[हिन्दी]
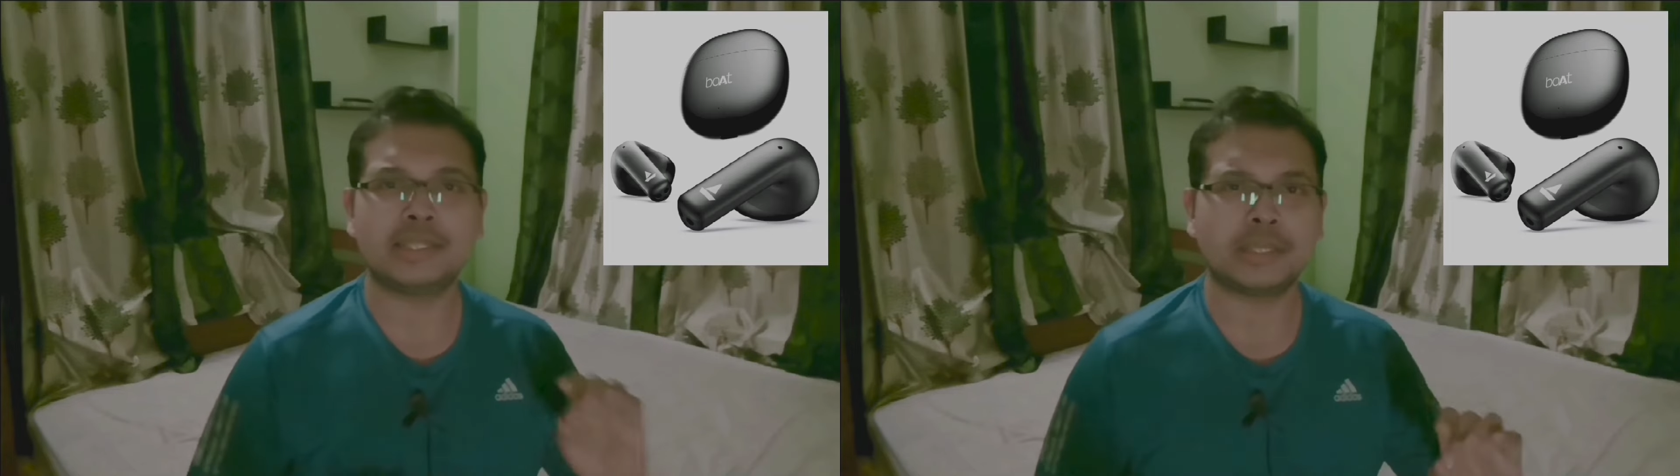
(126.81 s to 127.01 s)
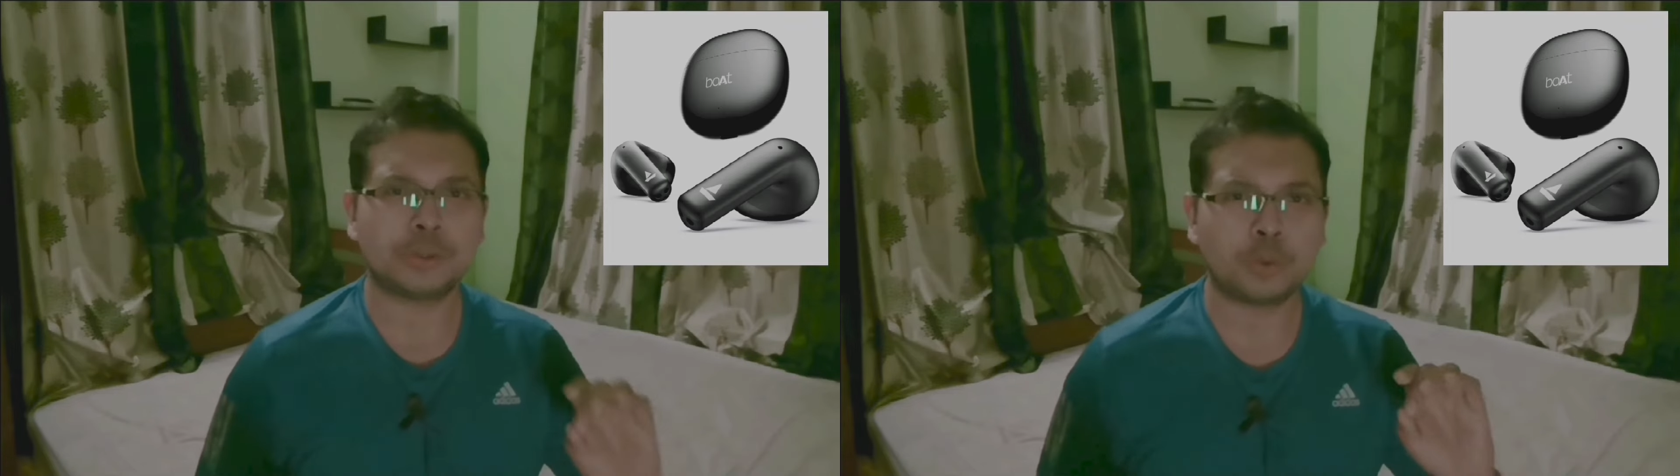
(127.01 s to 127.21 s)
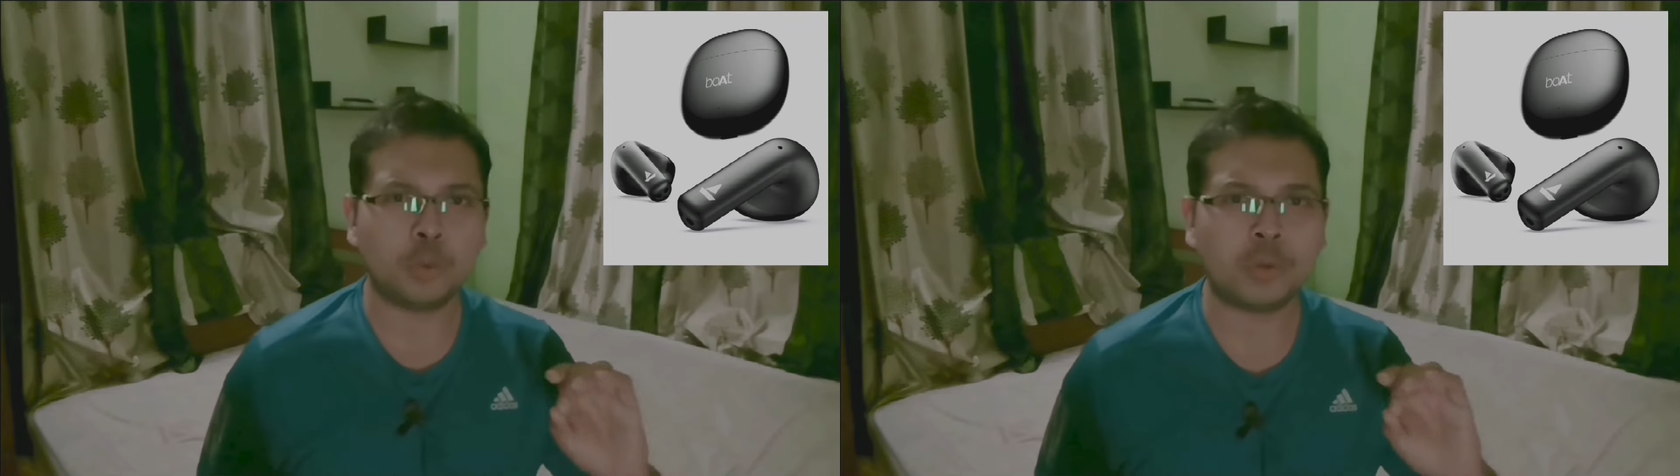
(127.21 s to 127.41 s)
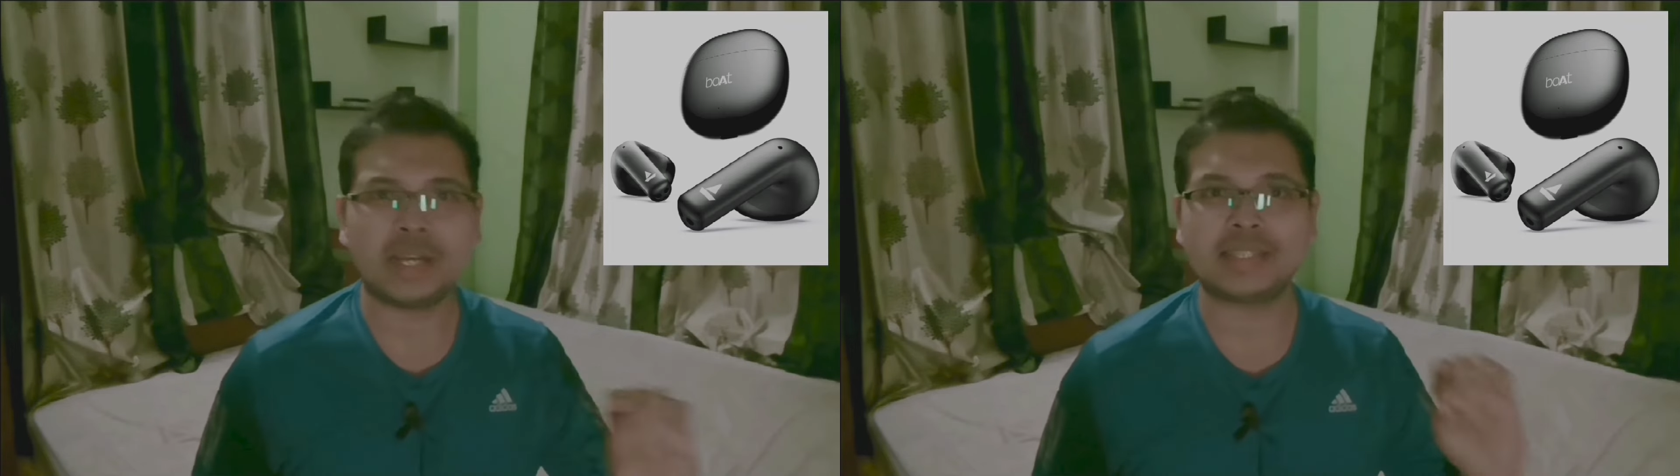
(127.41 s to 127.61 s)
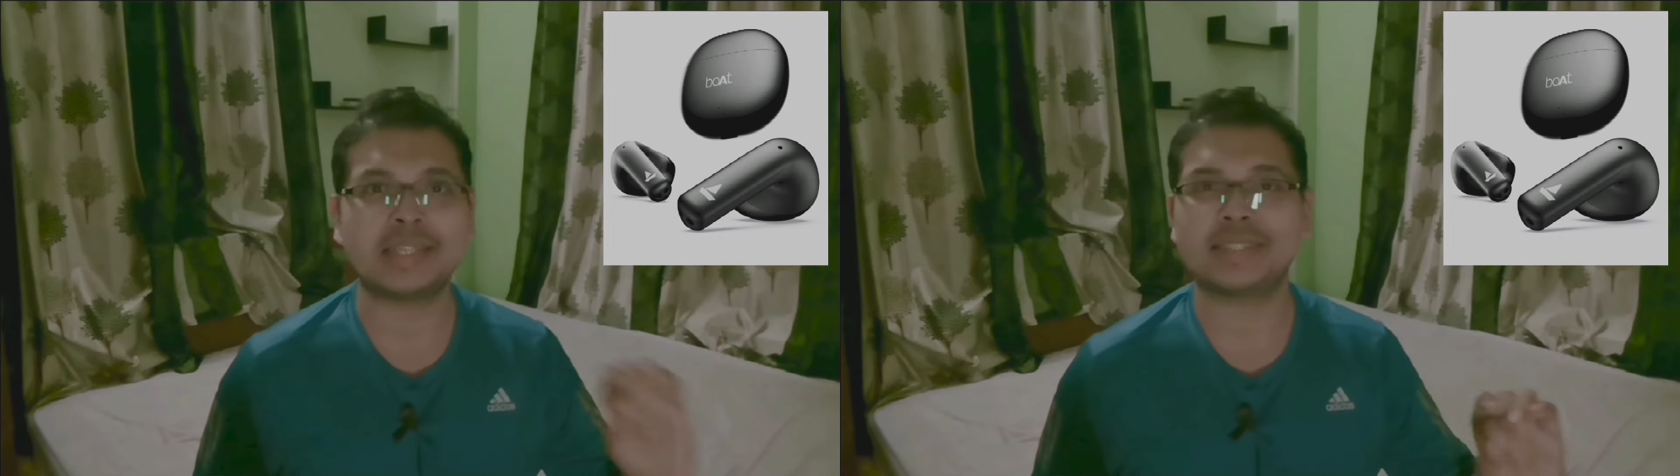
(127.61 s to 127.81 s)
इससे
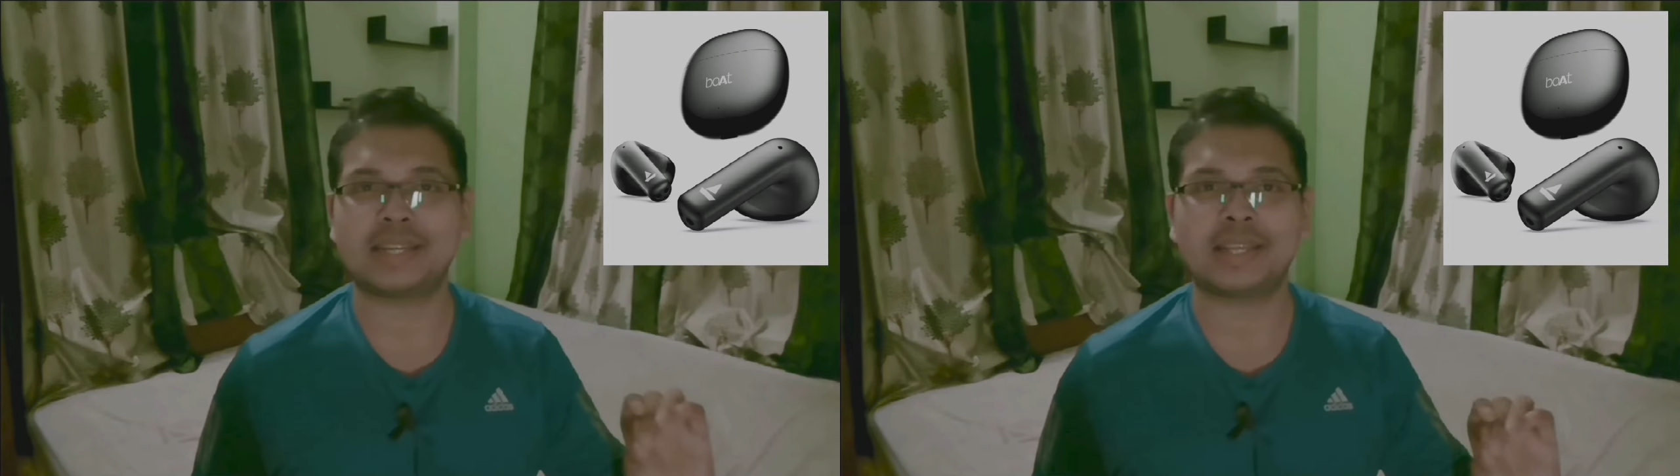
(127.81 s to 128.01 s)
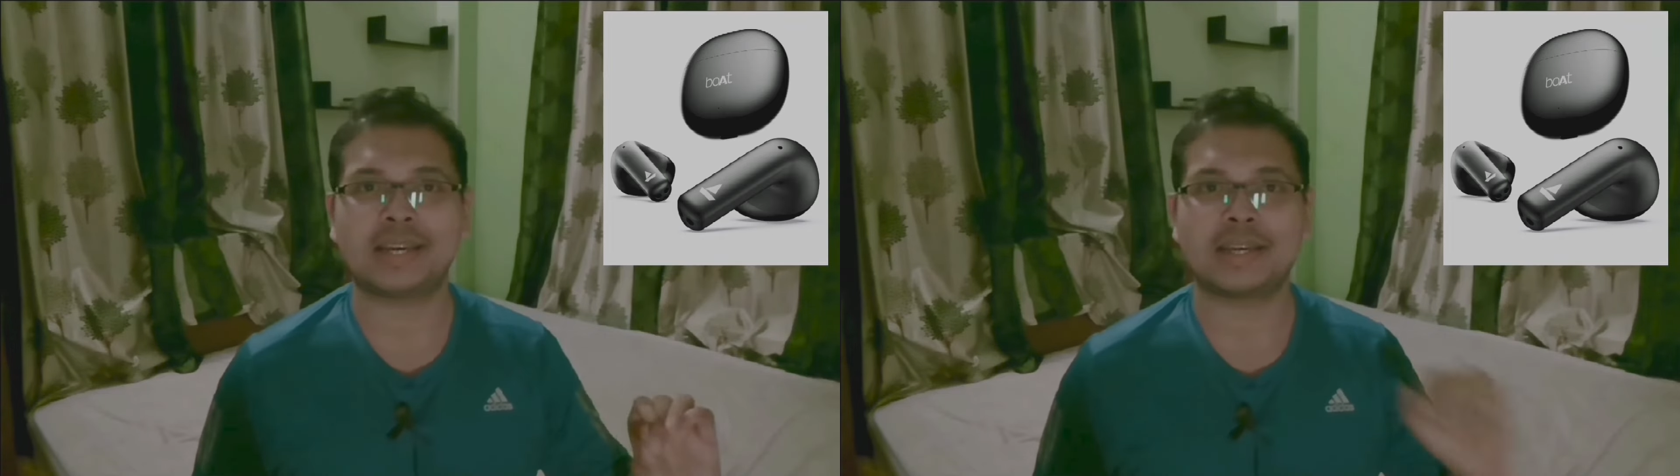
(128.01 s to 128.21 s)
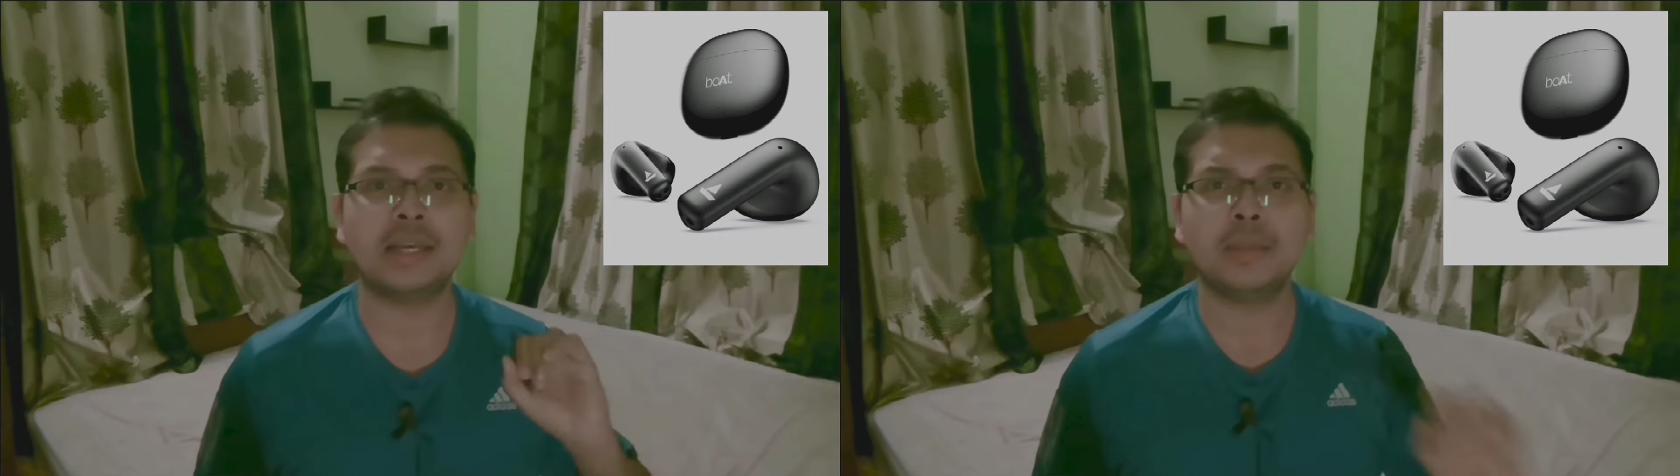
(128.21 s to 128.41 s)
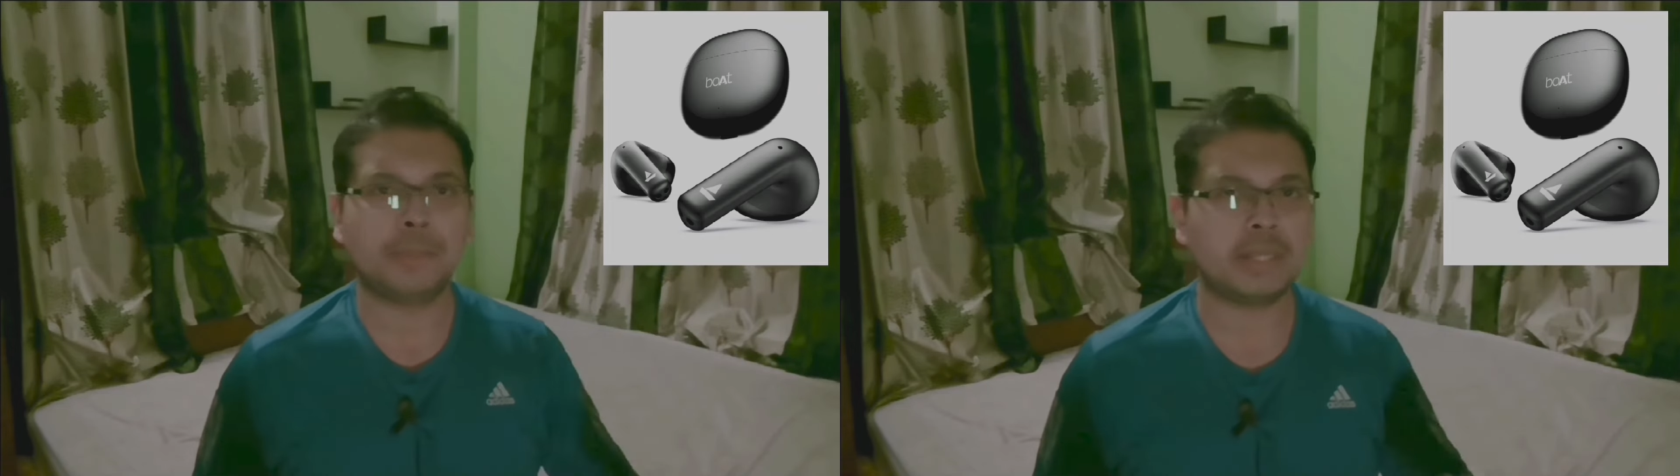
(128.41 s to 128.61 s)
थोड़ा सा ज़्यादा है